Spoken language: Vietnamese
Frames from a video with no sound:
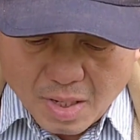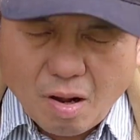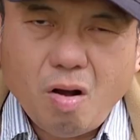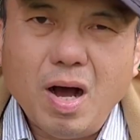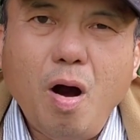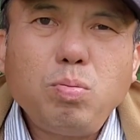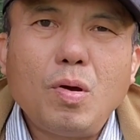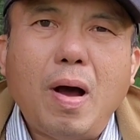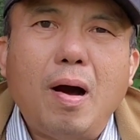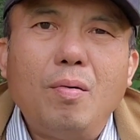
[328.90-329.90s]
chứ còn ở Úc
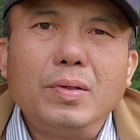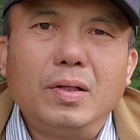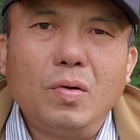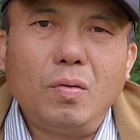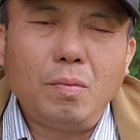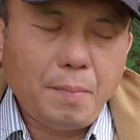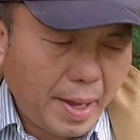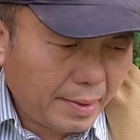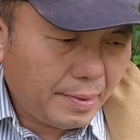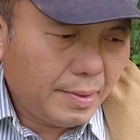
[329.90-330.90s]
châu Âu thì tôi không có
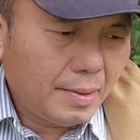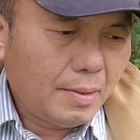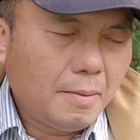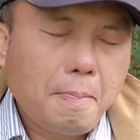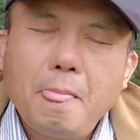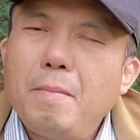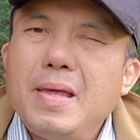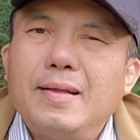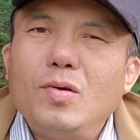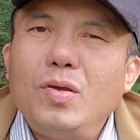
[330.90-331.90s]
biết
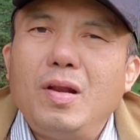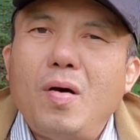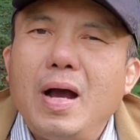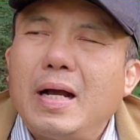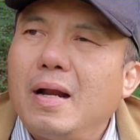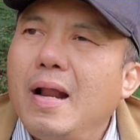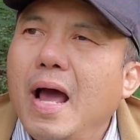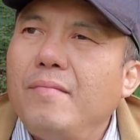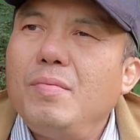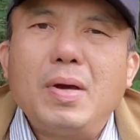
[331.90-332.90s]
bây giờ tôi chỉ nói ở
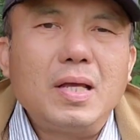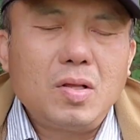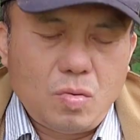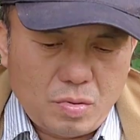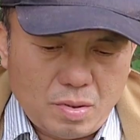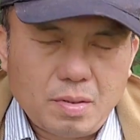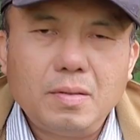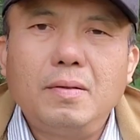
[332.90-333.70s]
Canada với Mỹ thôi